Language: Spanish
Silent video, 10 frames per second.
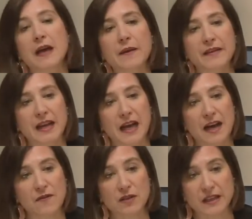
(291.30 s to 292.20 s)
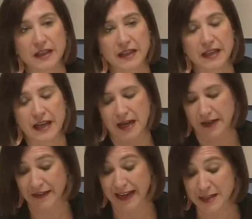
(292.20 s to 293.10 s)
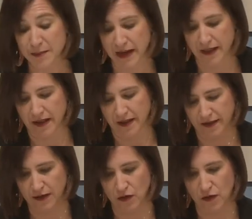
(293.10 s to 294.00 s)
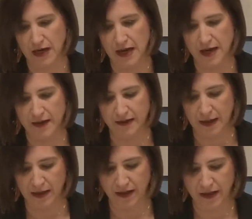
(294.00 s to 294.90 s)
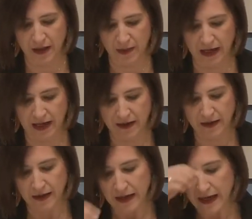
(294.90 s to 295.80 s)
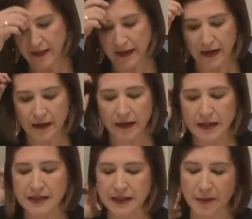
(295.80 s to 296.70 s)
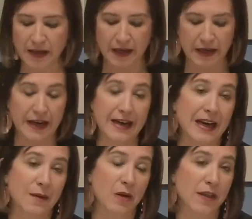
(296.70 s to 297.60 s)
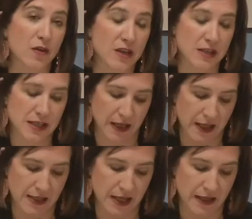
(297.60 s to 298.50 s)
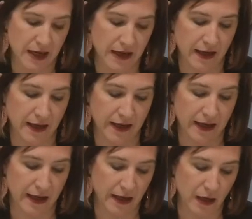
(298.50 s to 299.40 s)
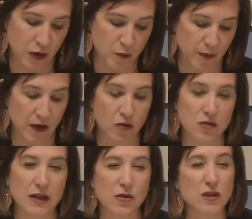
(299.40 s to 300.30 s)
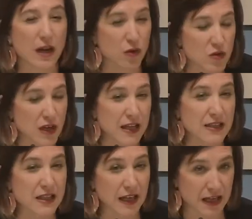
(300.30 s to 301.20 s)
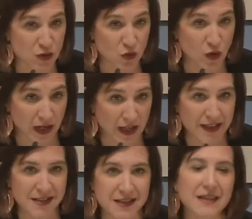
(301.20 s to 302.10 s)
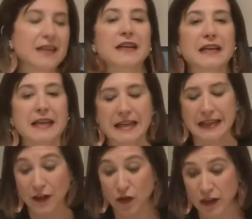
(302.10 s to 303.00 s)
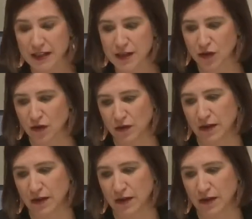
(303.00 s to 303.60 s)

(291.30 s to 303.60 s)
de la fuente de, la, de la, hispanidad dentro de la, de la Plaza del Pilar quedarán, que están también en, elaboración y enseguida saldrán eh, los pliegos de los carruseles y de las churrerías. Y con esto,